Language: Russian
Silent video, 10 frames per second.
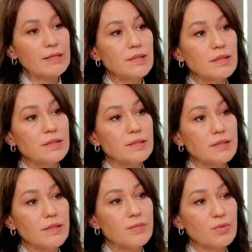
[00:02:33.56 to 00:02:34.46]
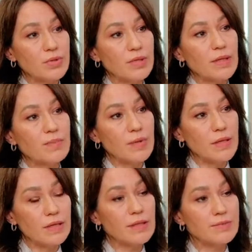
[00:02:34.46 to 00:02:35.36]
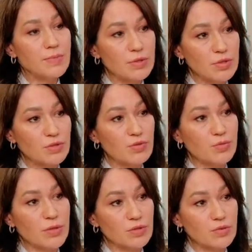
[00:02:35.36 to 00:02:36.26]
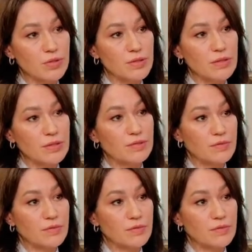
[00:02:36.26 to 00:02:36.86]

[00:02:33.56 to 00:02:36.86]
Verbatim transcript: Если э, ребенок имеет избыточную массу тела